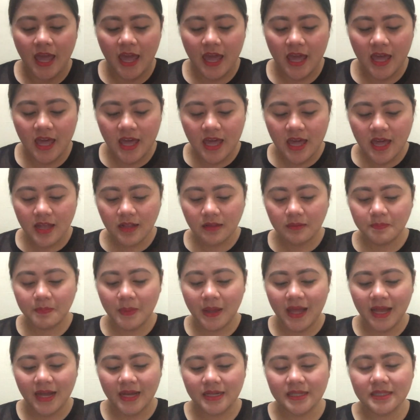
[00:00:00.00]
And
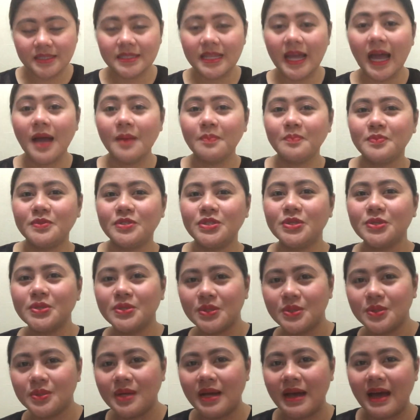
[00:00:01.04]
pang top 2
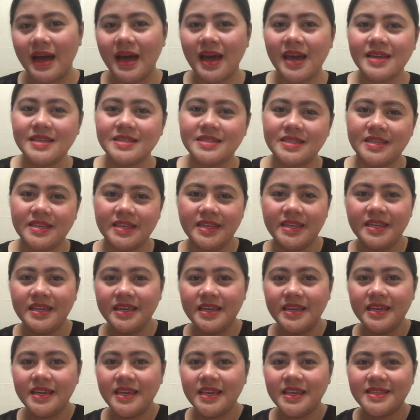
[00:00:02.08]
ko guys
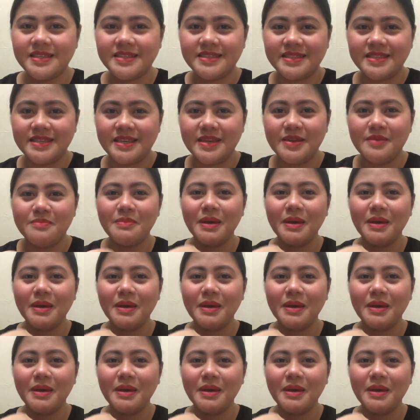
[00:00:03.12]
is si